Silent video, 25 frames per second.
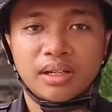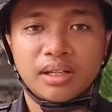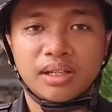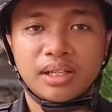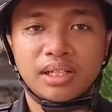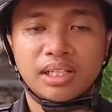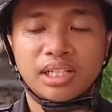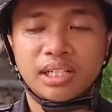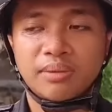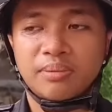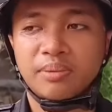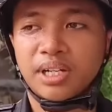
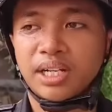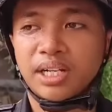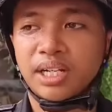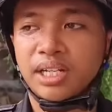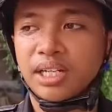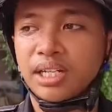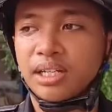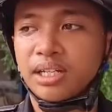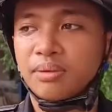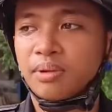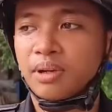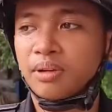Siap
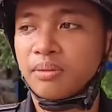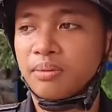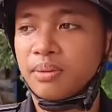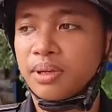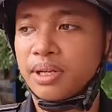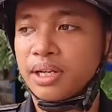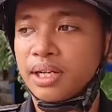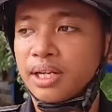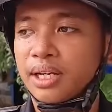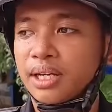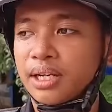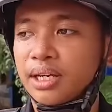dari
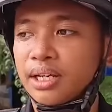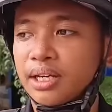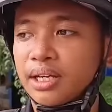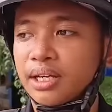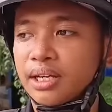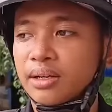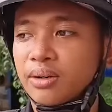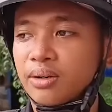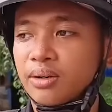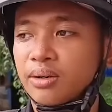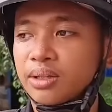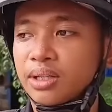BBD
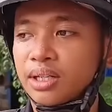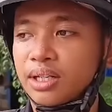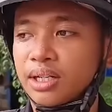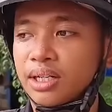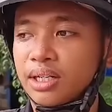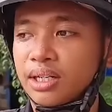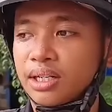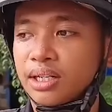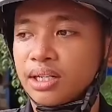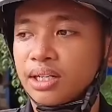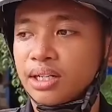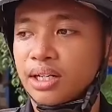
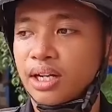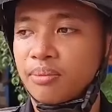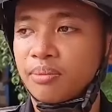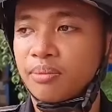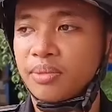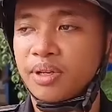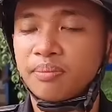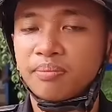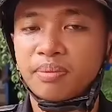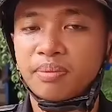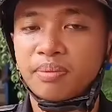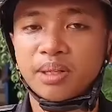Kota eh,
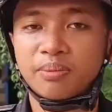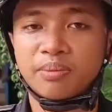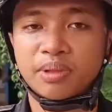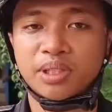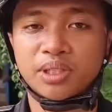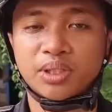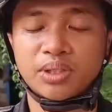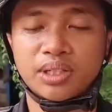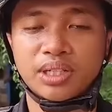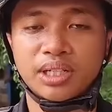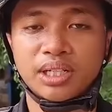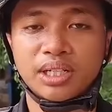kami empat
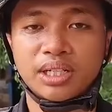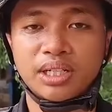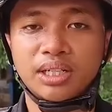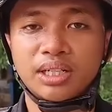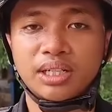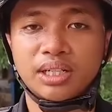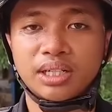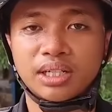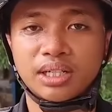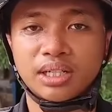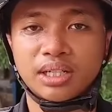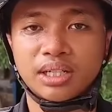personil
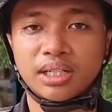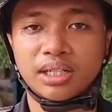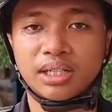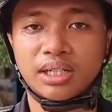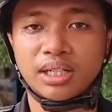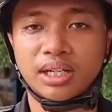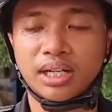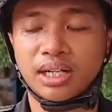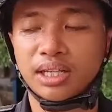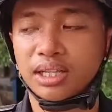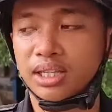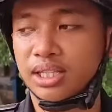hmm.
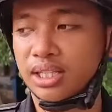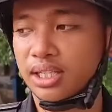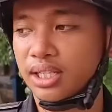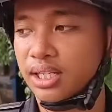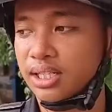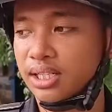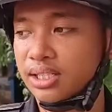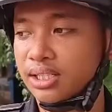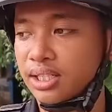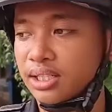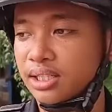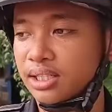dengan tiga
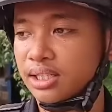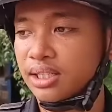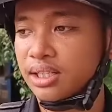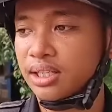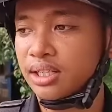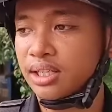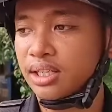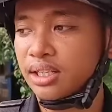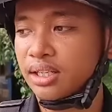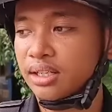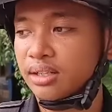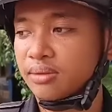set
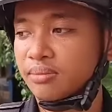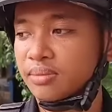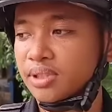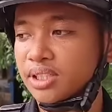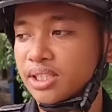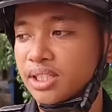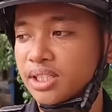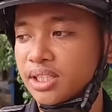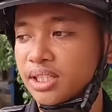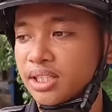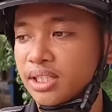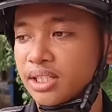
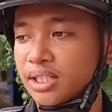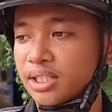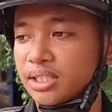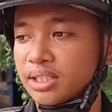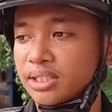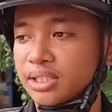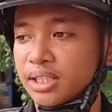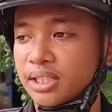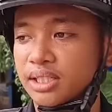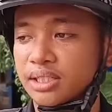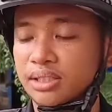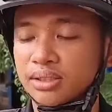mesin
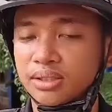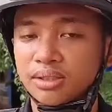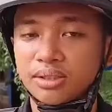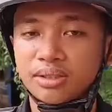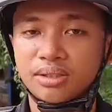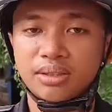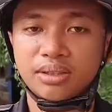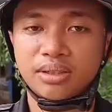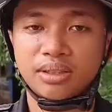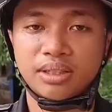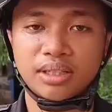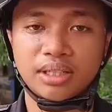senso
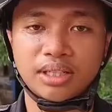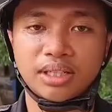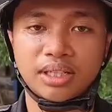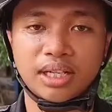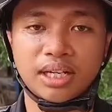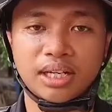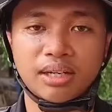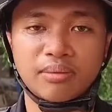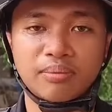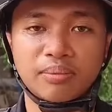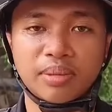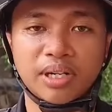
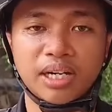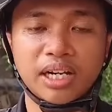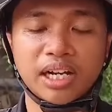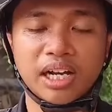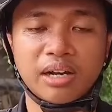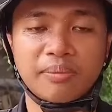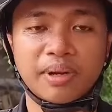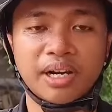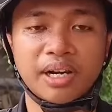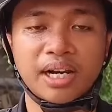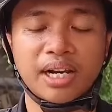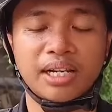dan
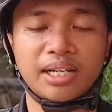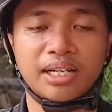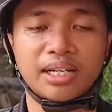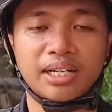perlengkapan lainnya.